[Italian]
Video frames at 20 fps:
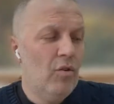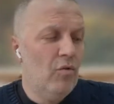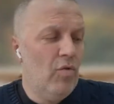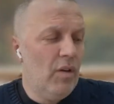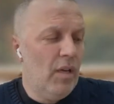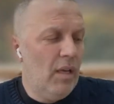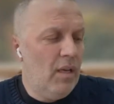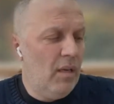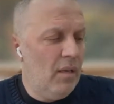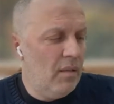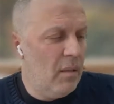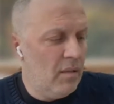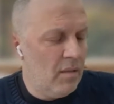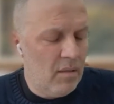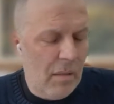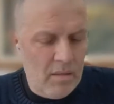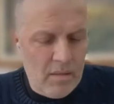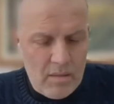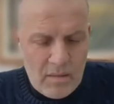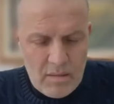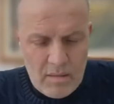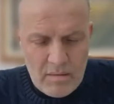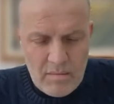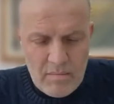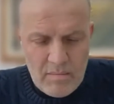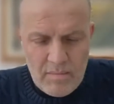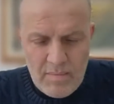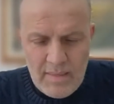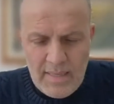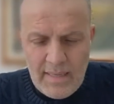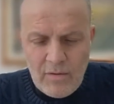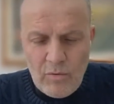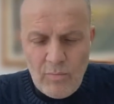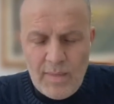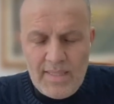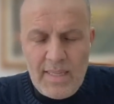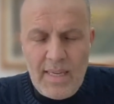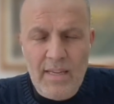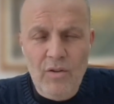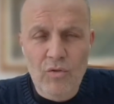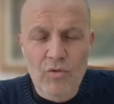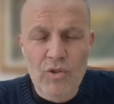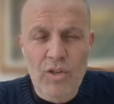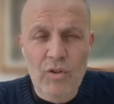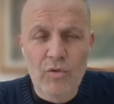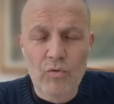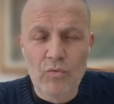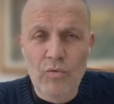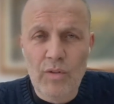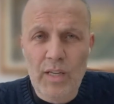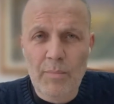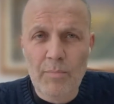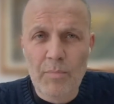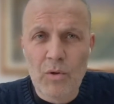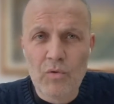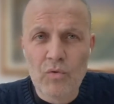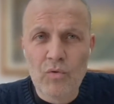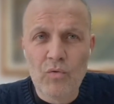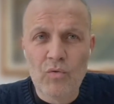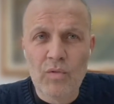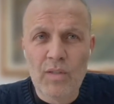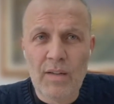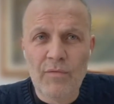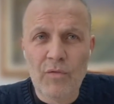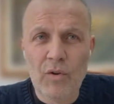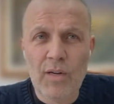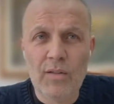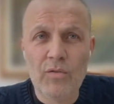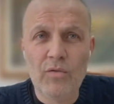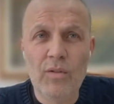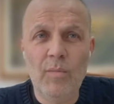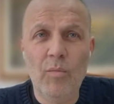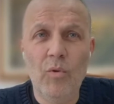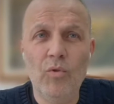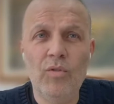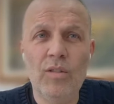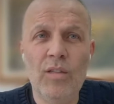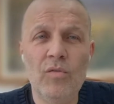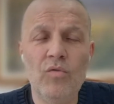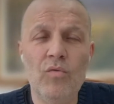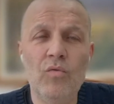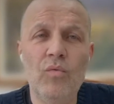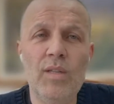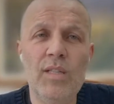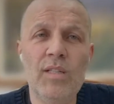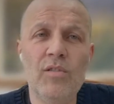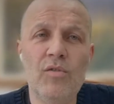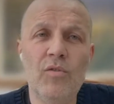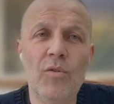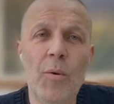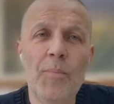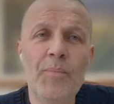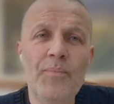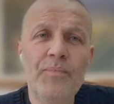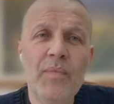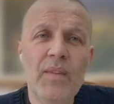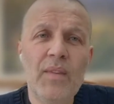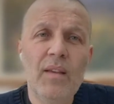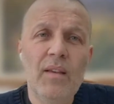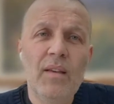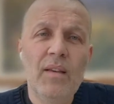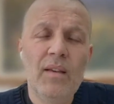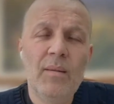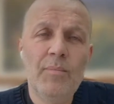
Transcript: Noi, eh, lei come sa, io ho scritto un libro su, con l'avvocato di Monda su questo sì.